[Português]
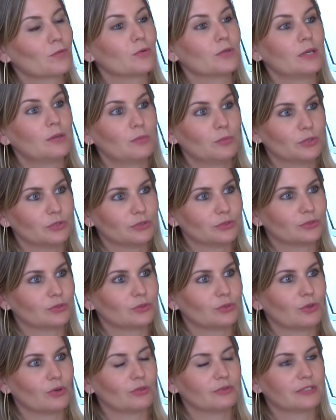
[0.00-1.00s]
Dura
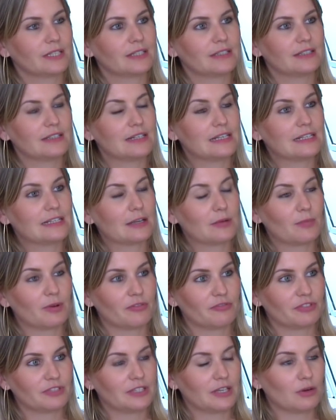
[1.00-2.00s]
muito. O container ele tem
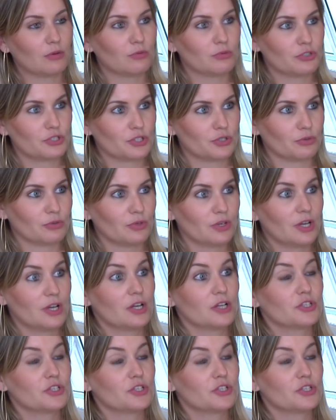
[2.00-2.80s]
uma vida útil